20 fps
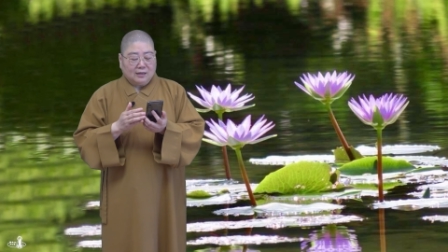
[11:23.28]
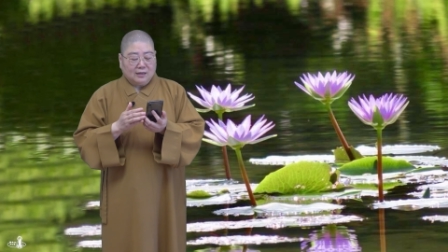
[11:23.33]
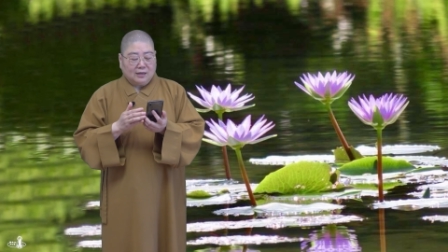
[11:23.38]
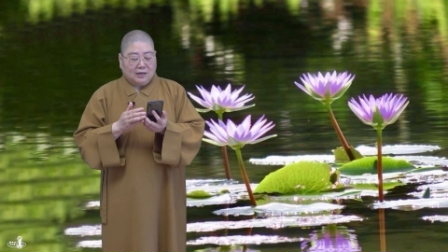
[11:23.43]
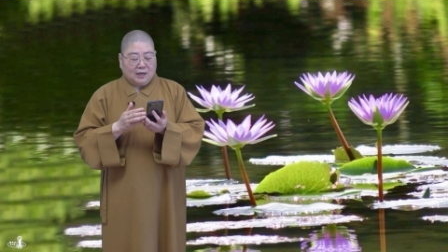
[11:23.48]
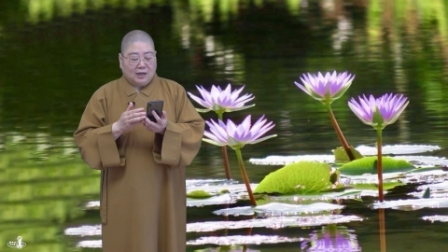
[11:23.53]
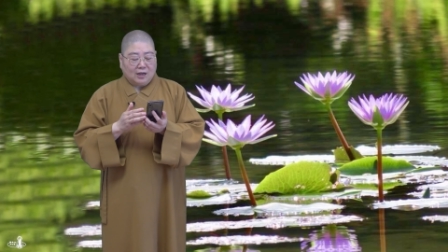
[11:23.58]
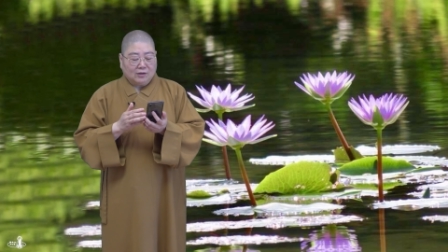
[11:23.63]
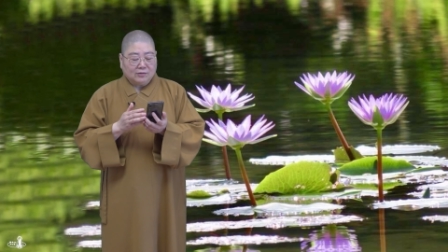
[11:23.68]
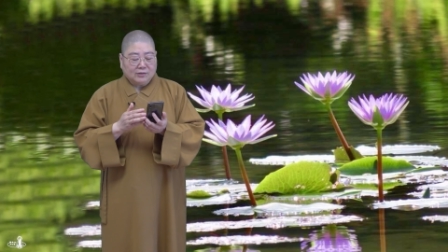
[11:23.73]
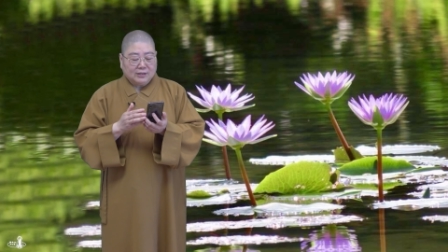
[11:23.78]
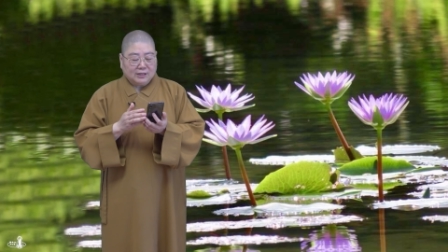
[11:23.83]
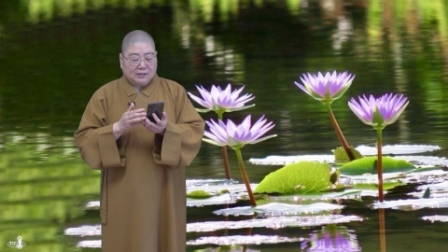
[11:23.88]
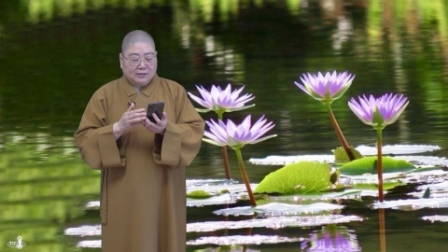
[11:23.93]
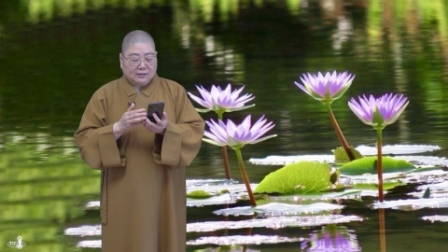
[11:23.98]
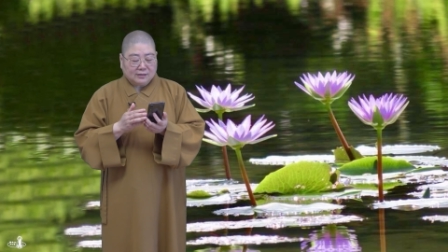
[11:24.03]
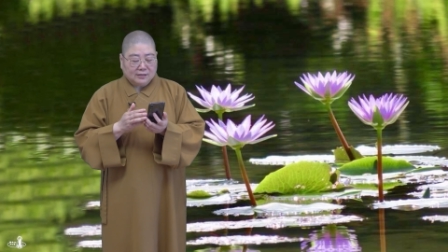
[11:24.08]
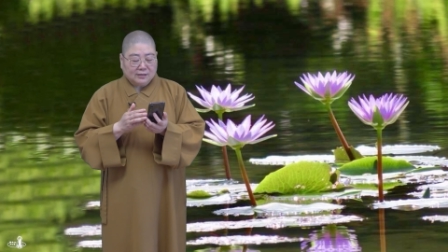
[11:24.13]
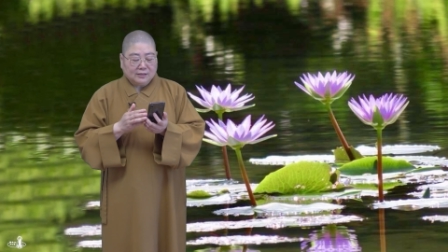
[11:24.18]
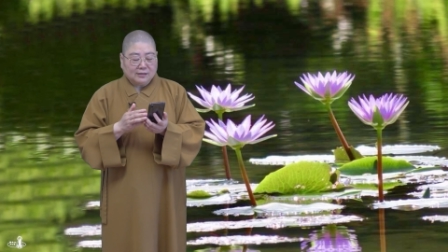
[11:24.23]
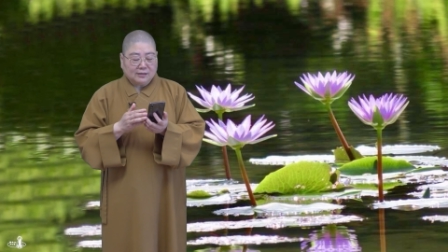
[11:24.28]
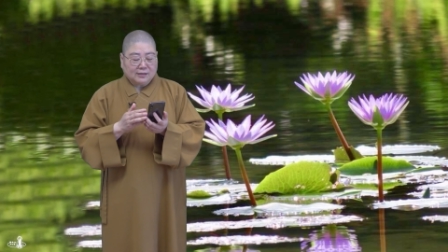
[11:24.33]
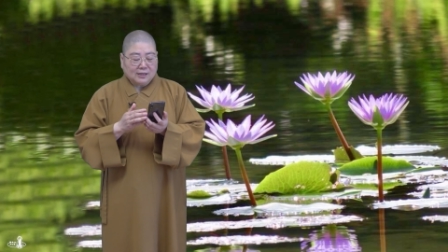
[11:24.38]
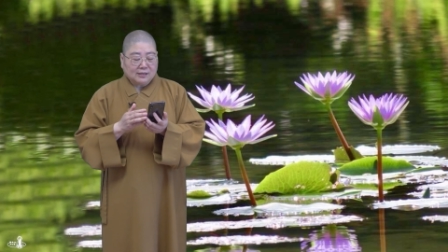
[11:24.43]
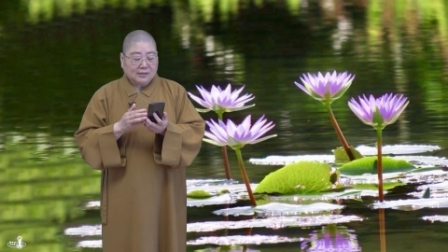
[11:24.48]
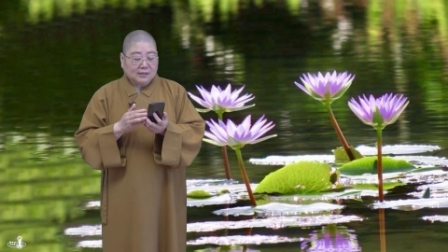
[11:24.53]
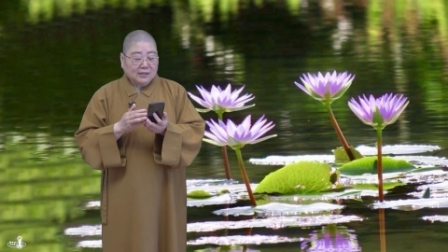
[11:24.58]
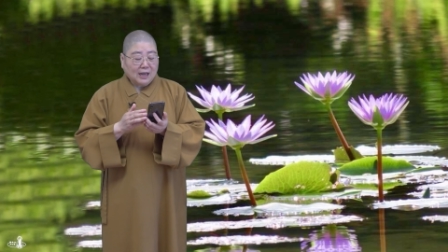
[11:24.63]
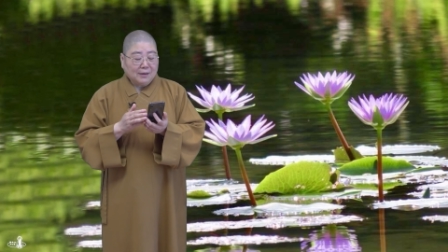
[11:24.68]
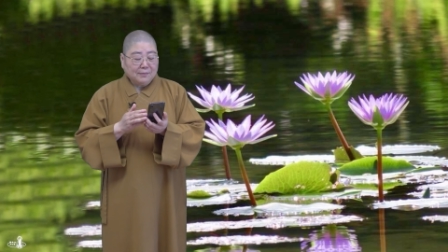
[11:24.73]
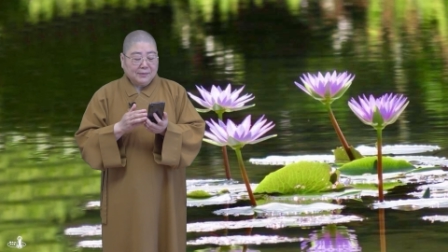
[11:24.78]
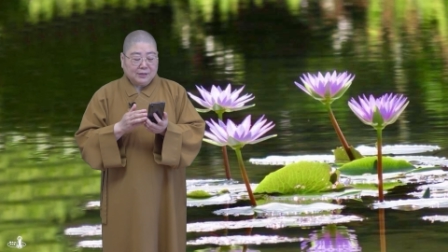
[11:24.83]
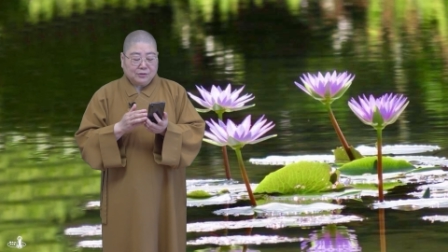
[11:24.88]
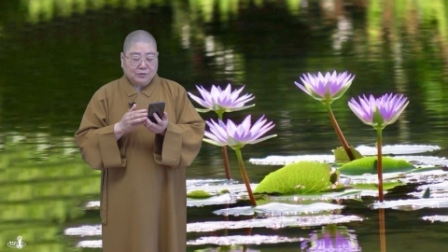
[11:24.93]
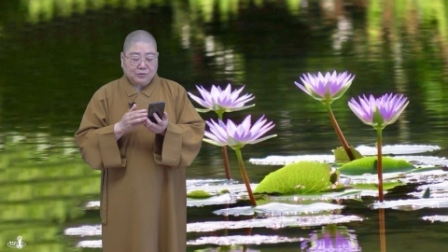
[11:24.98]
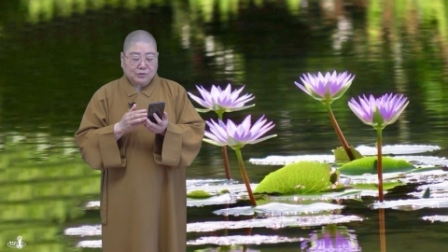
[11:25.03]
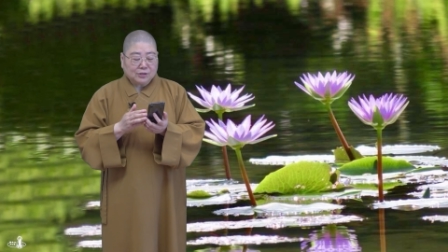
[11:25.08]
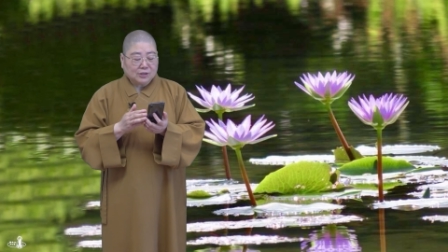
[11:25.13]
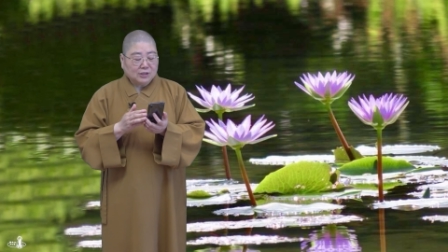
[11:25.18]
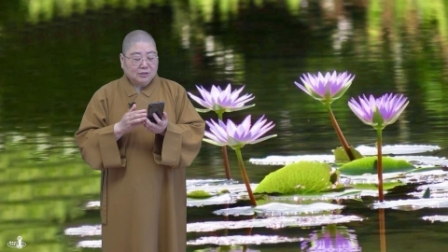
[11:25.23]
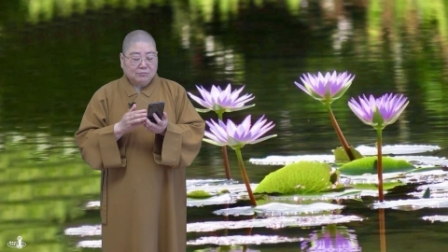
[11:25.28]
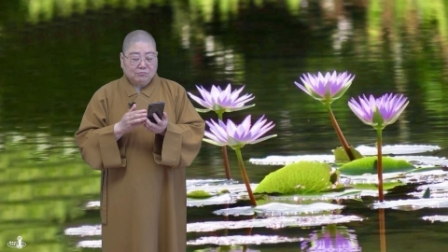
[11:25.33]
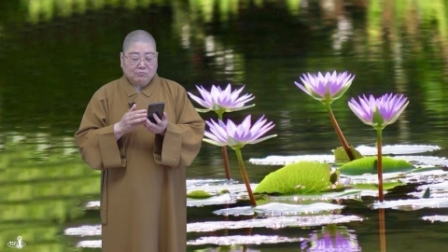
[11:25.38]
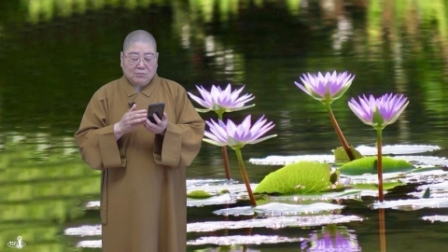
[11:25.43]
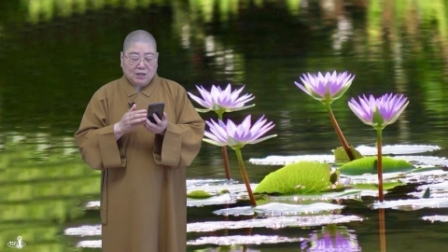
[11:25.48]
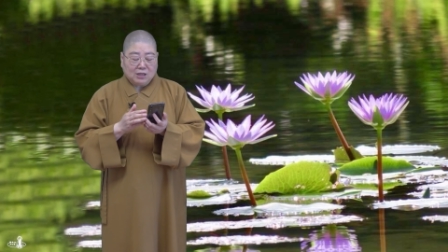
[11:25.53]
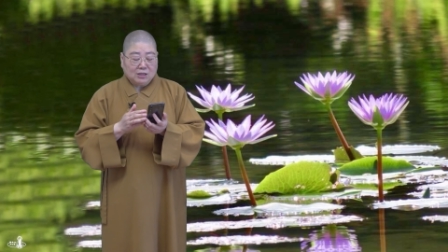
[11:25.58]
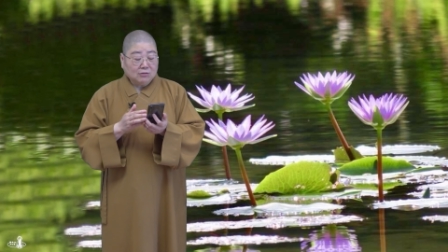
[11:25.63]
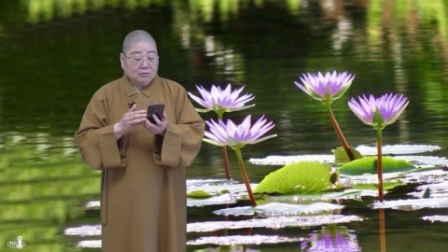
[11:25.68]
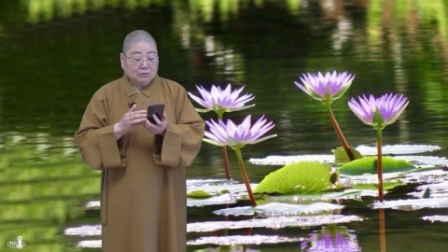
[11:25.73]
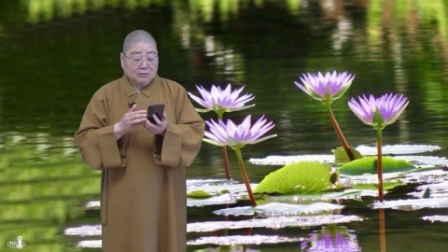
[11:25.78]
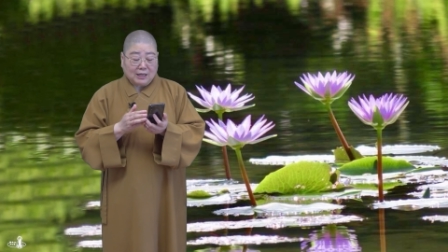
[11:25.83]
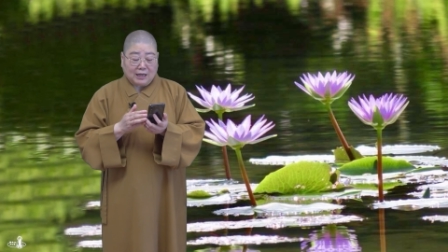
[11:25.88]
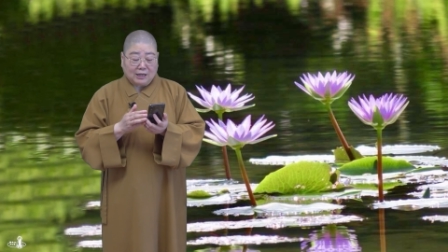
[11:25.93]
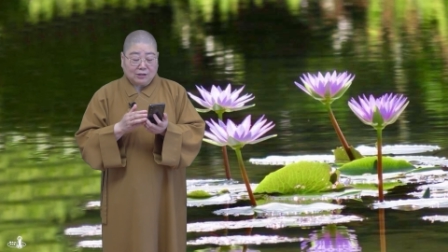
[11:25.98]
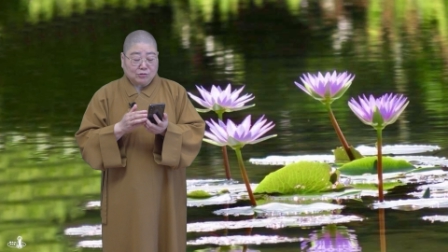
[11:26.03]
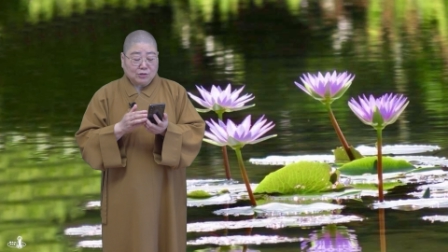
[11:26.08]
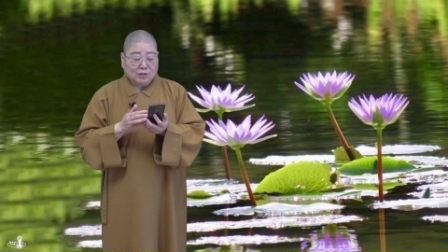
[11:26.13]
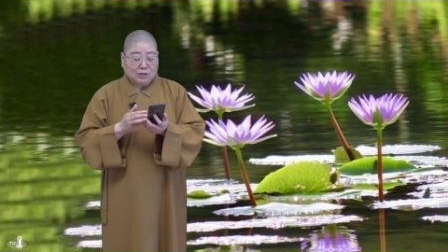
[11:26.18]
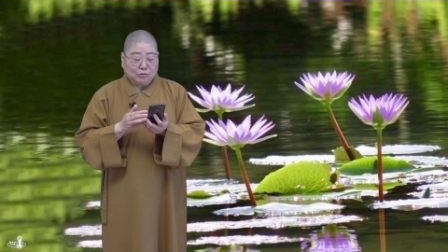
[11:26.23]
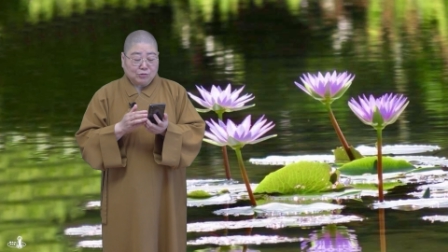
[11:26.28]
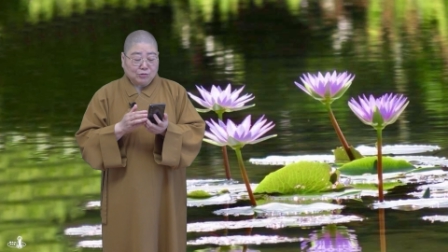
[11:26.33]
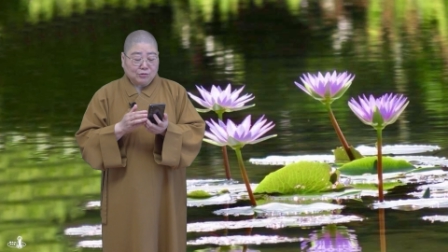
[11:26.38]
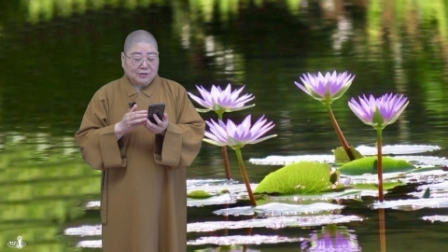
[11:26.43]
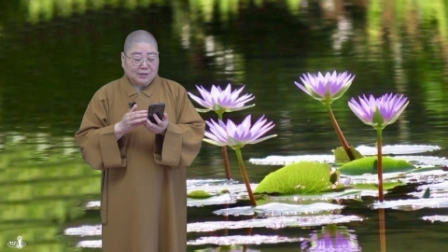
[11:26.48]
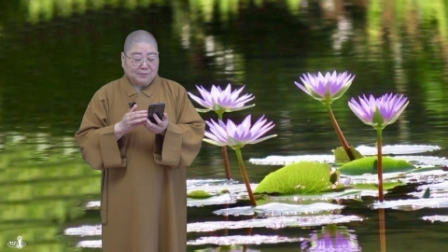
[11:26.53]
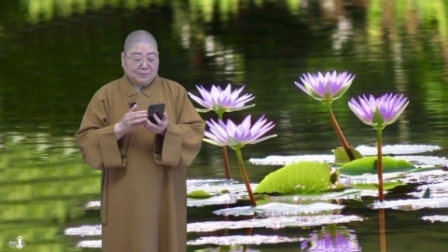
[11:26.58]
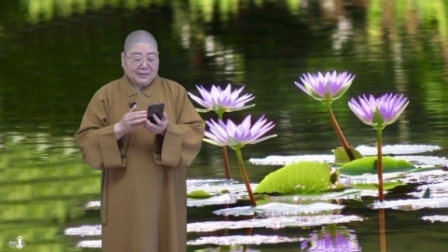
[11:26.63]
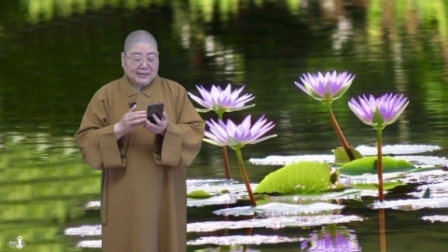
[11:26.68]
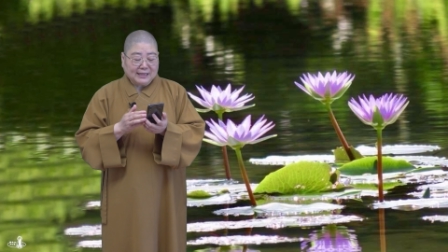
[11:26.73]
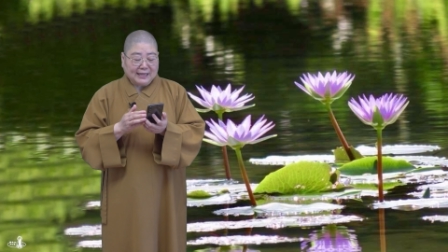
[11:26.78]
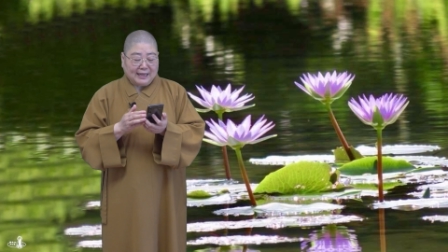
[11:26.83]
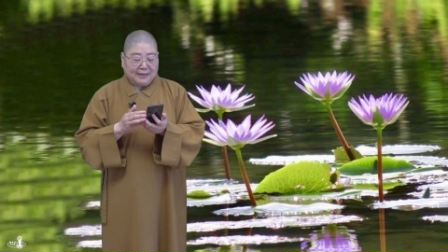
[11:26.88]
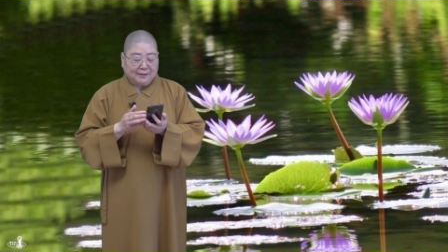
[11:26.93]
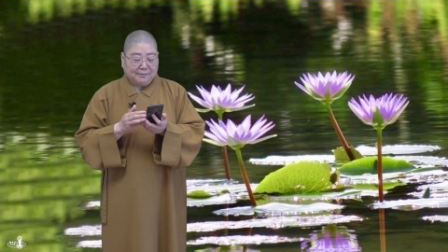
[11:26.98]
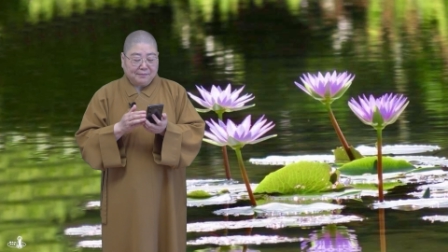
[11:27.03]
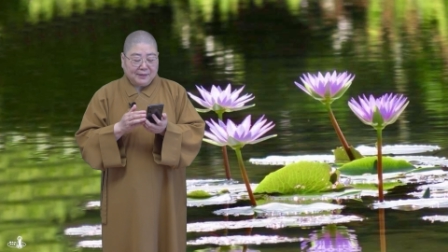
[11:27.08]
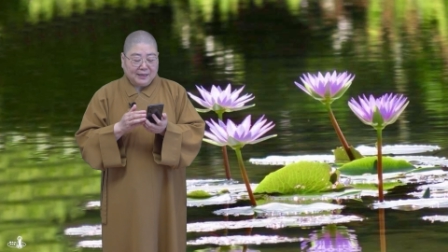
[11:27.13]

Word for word: 啊、呃、好几次，但是他们就是没有打算做什么改